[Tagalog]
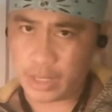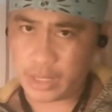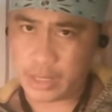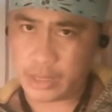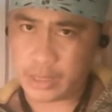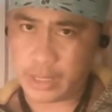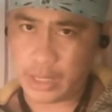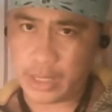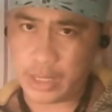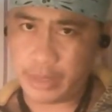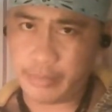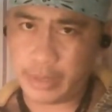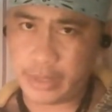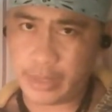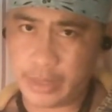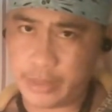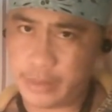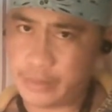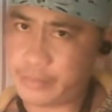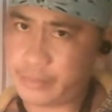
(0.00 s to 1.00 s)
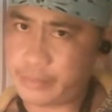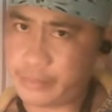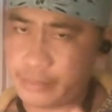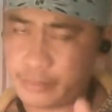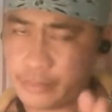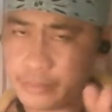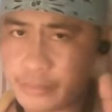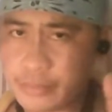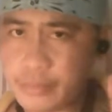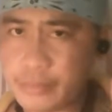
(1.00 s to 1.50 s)
sana mag
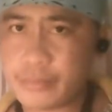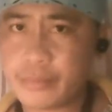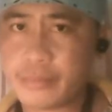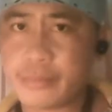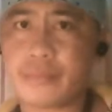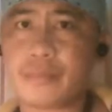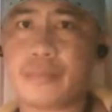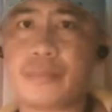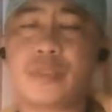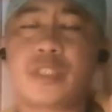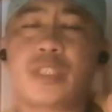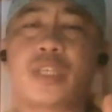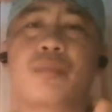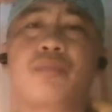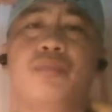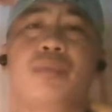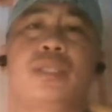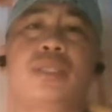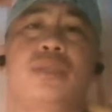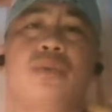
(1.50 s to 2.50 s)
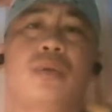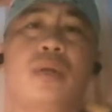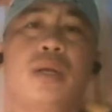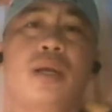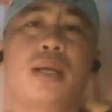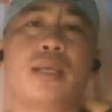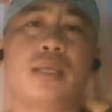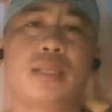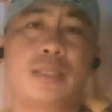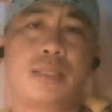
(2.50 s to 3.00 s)
serbisyo ka
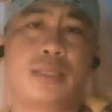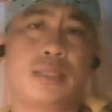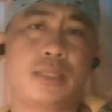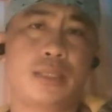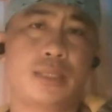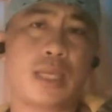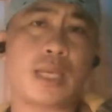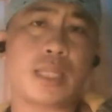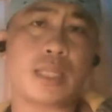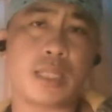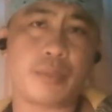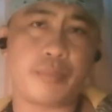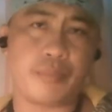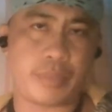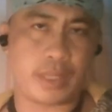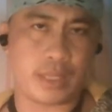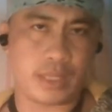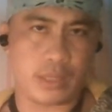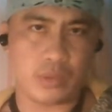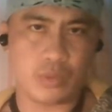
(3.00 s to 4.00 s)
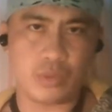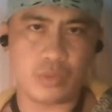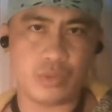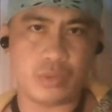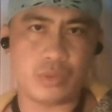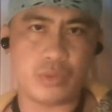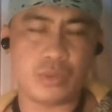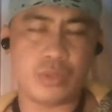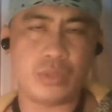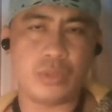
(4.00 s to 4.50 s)
sa ating Panginoon.
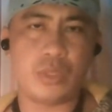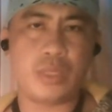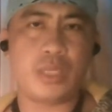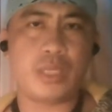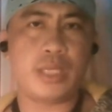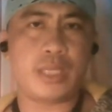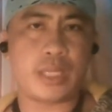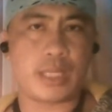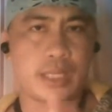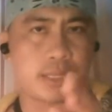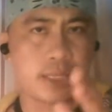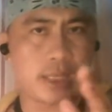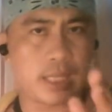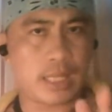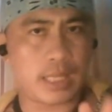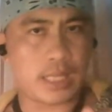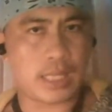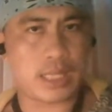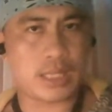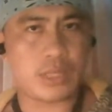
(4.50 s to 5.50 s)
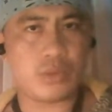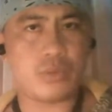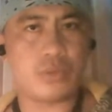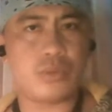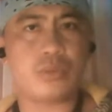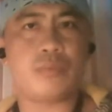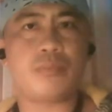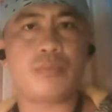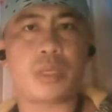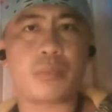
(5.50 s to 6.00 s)
Magkasala ka
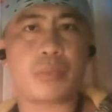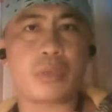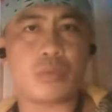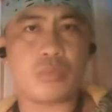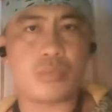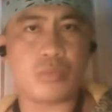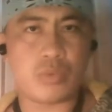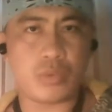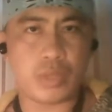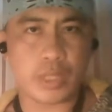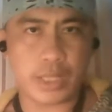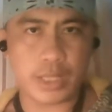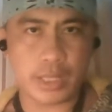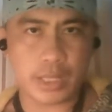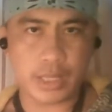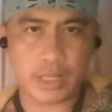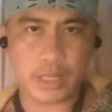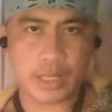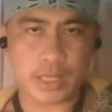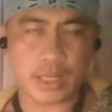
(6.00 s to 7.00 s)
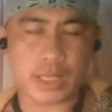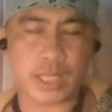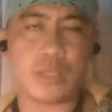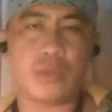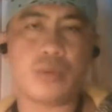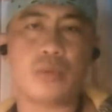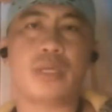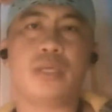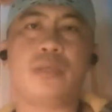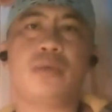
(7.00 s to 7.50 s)
noon, magbagong buhay na
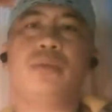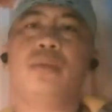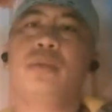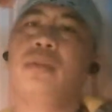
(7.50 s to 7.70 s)
tayo ngayon.